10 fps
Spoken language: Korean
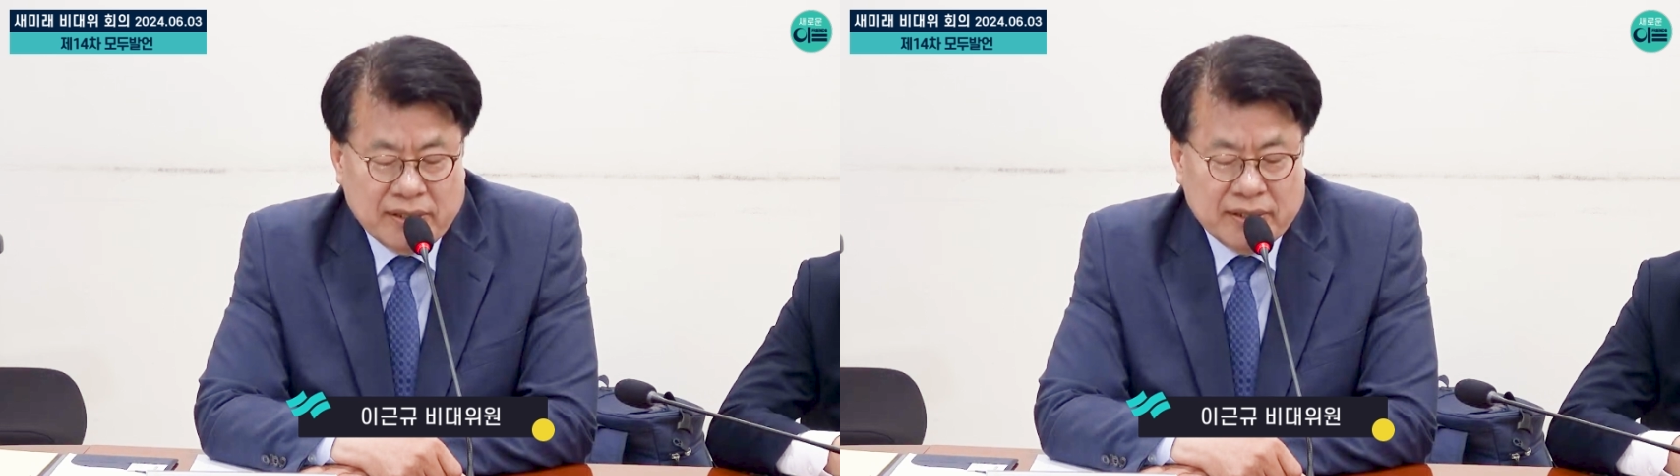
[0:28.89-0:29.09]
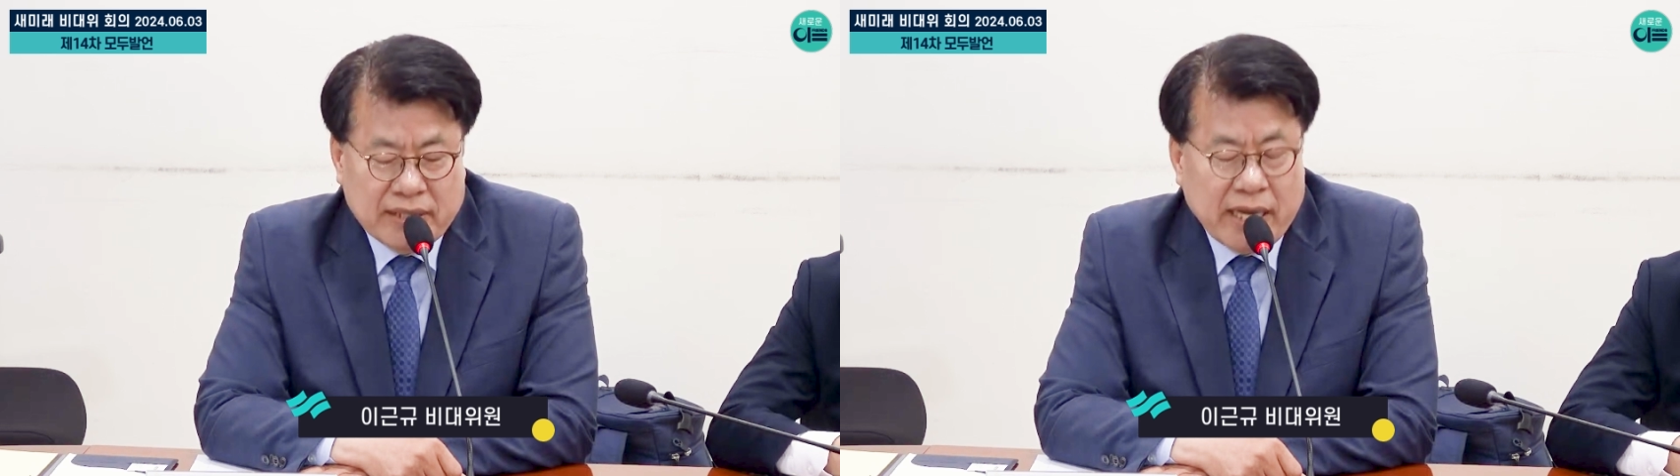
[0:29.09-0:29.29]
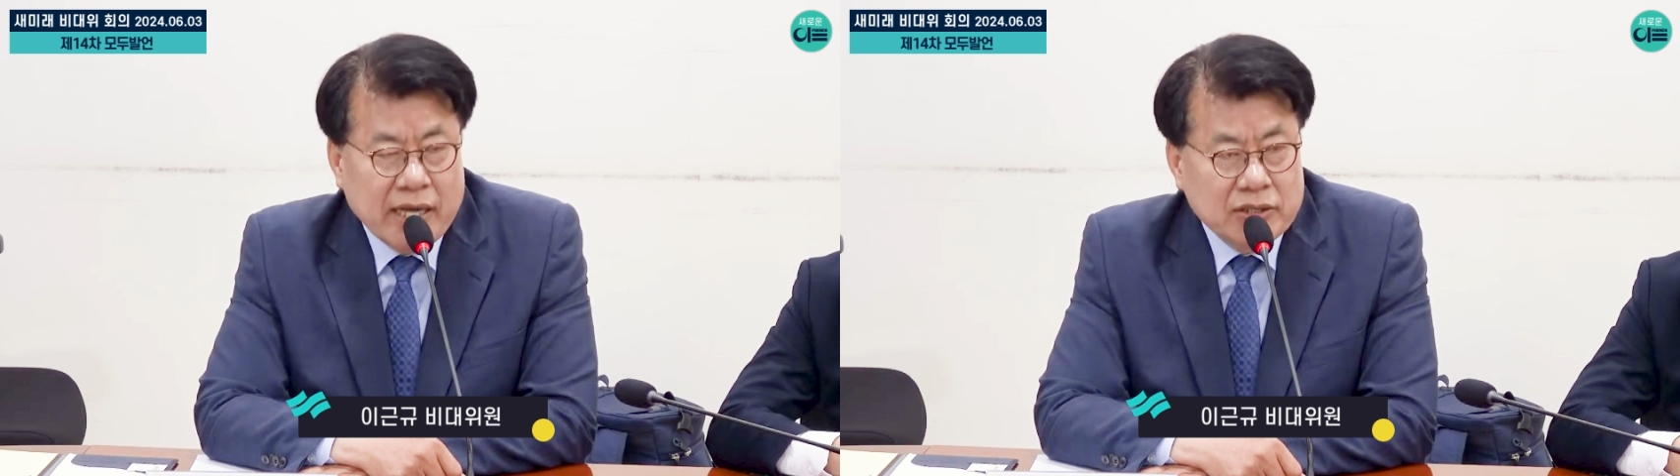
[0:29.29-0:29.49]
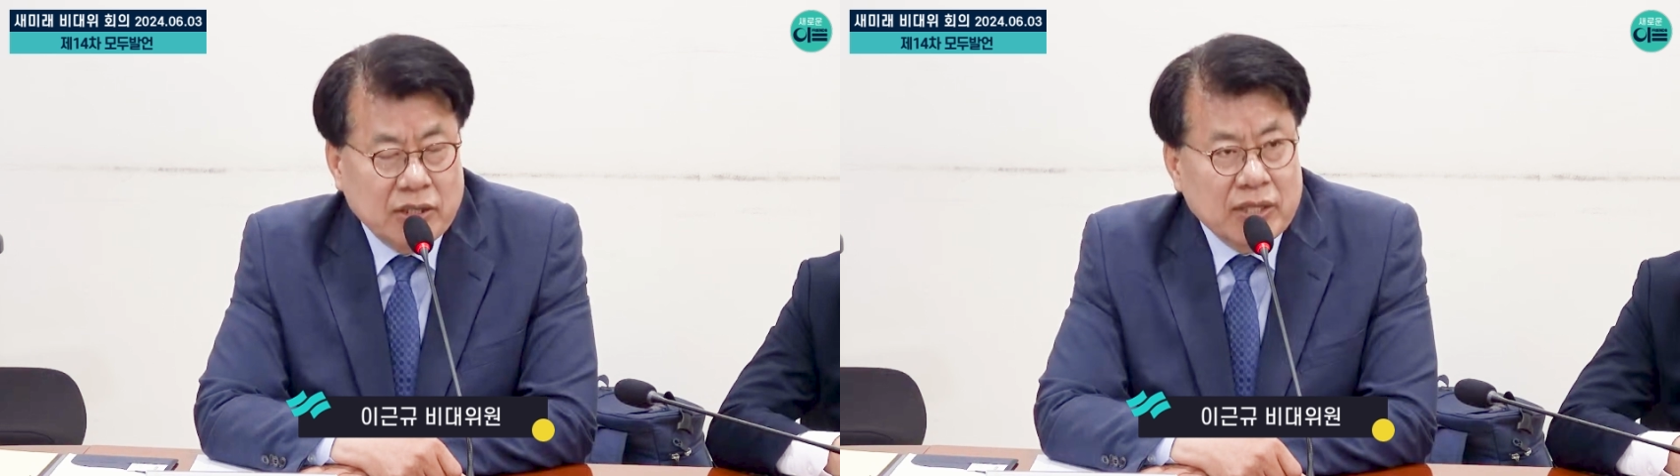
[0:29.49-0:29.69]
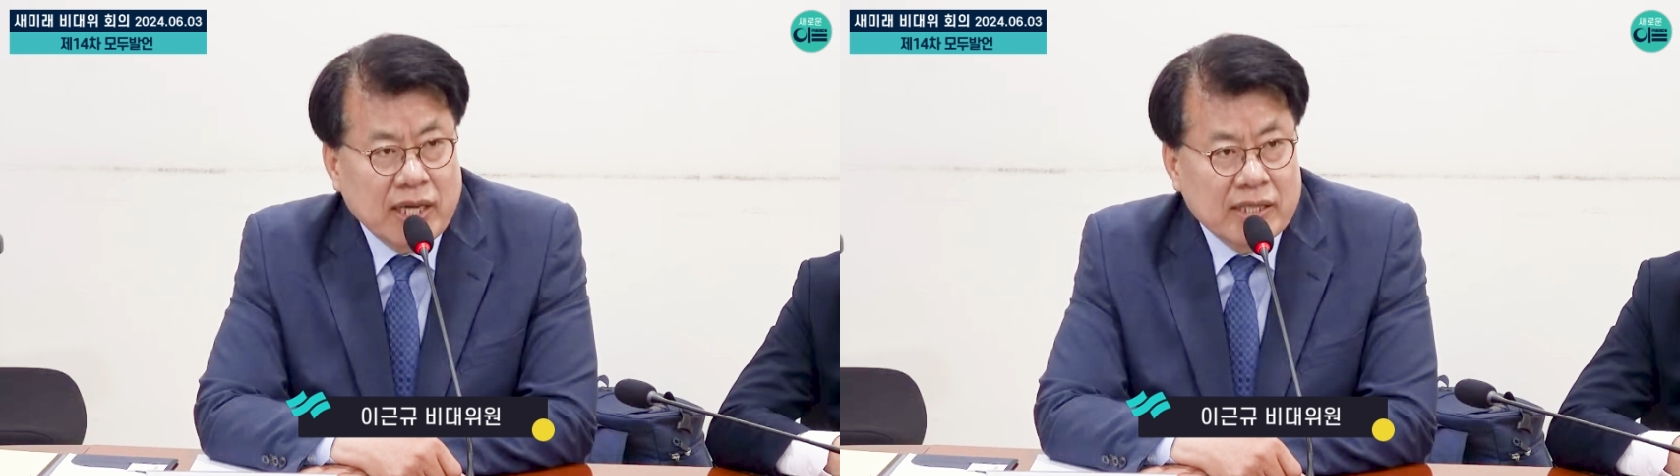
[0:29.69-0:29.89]
어,
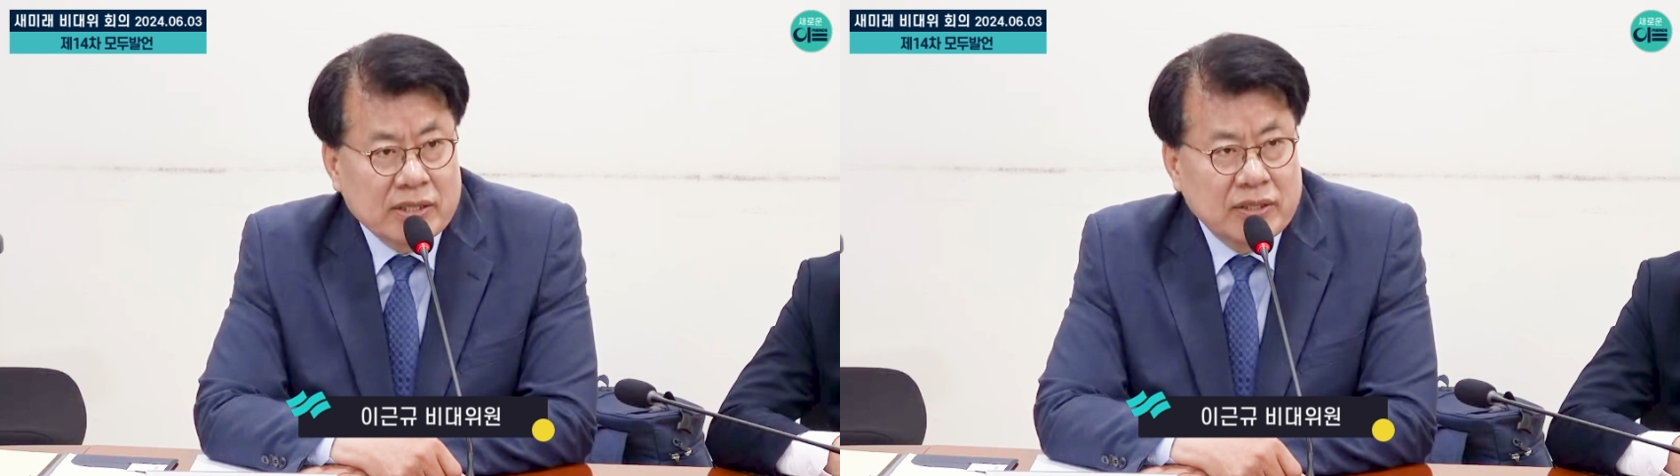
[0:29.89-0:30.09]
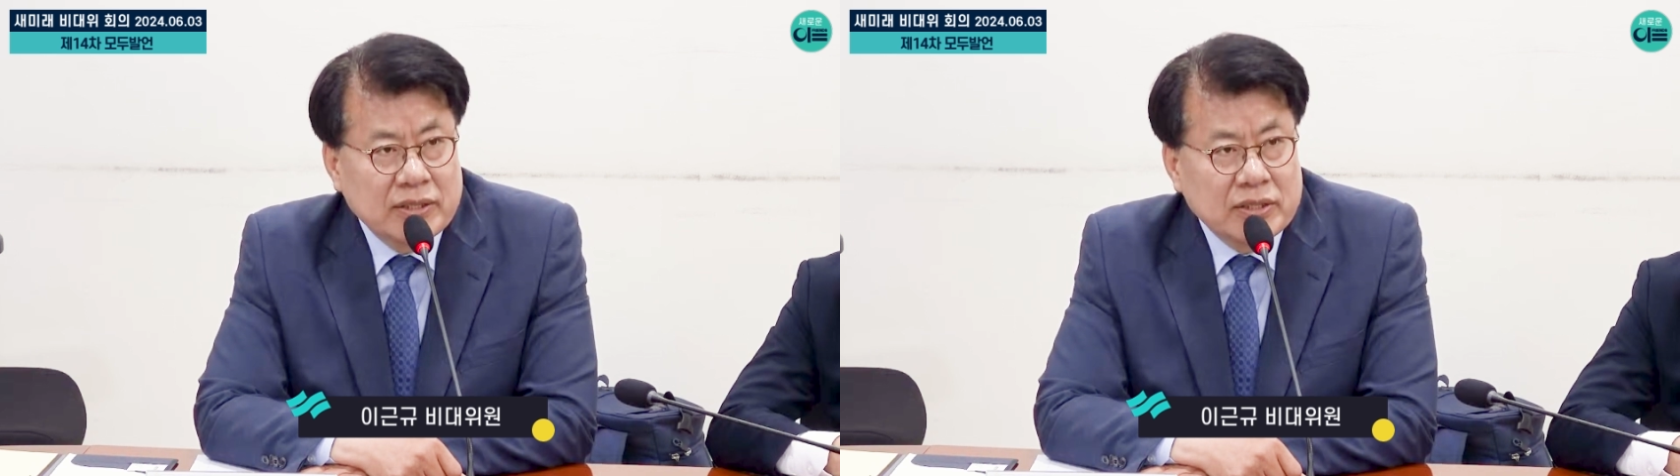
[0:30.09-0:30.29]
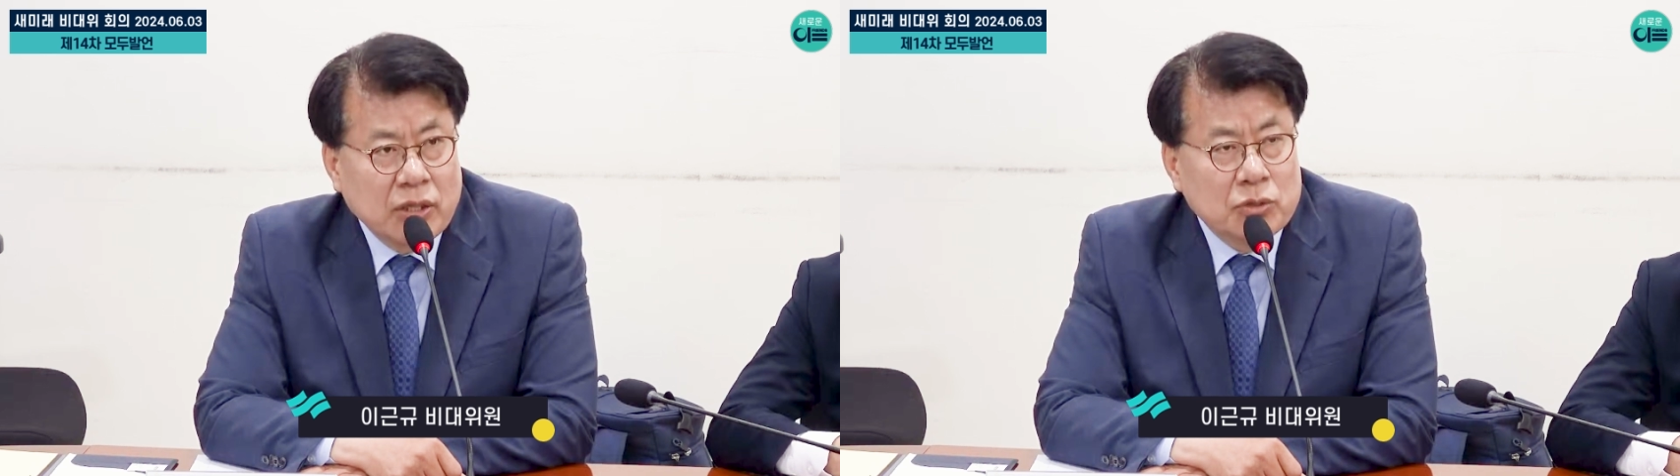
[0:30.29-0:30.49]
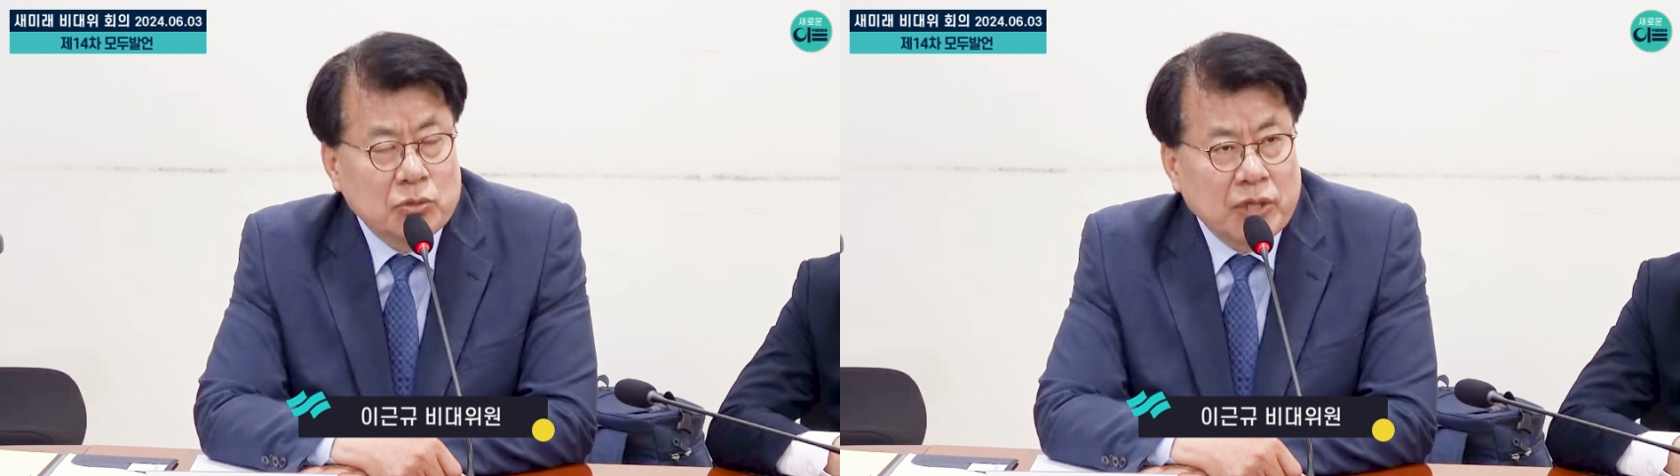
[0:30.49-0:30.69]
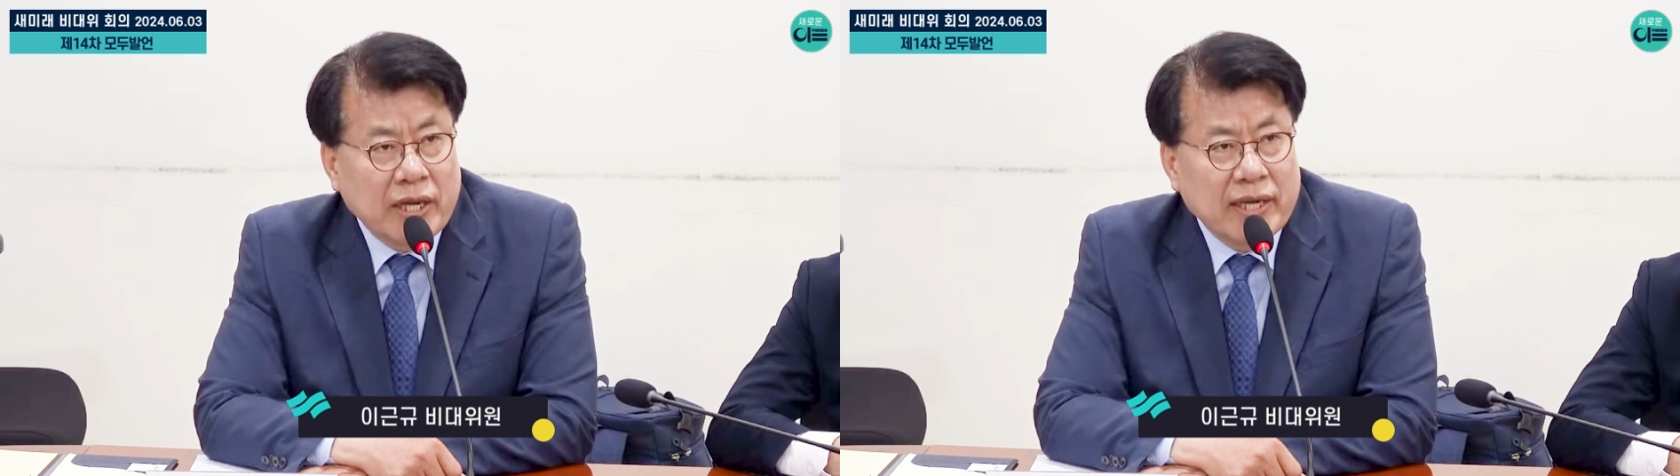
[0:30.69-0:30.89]
자양영당에서
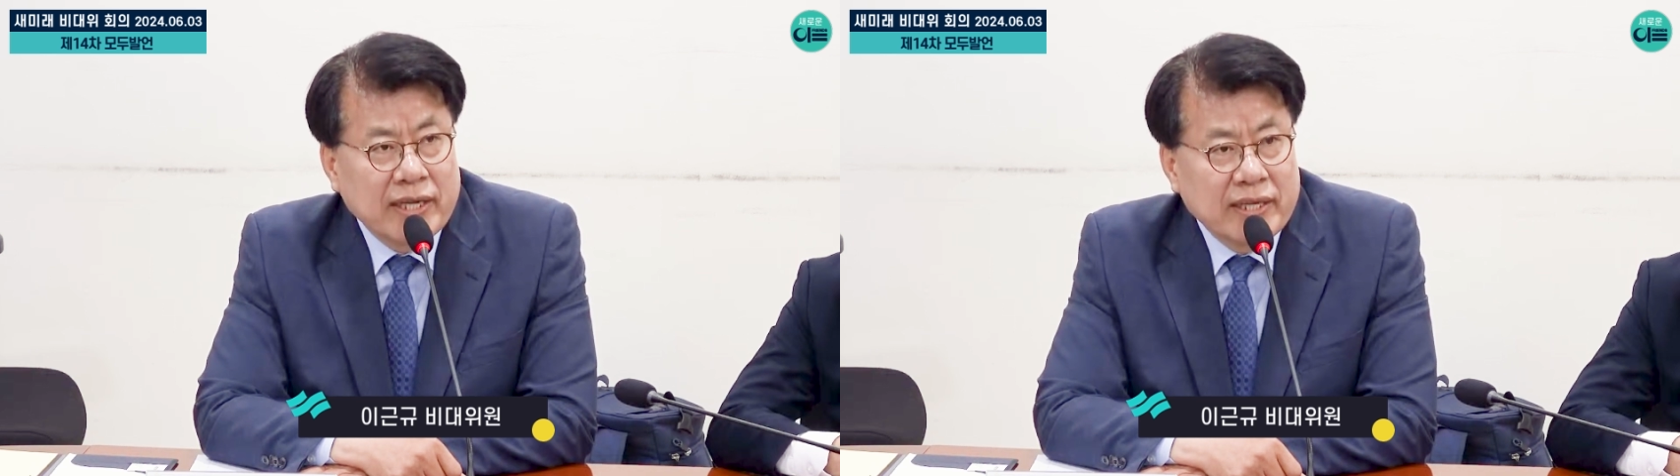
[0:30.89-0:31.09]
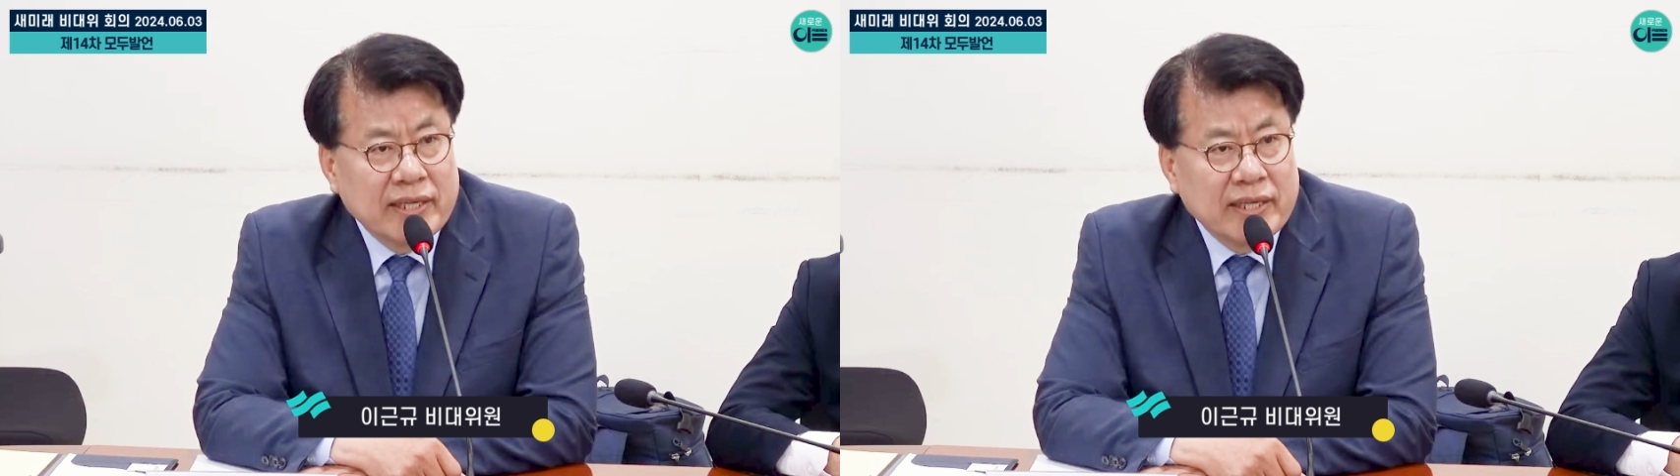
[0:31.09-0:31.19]
전국의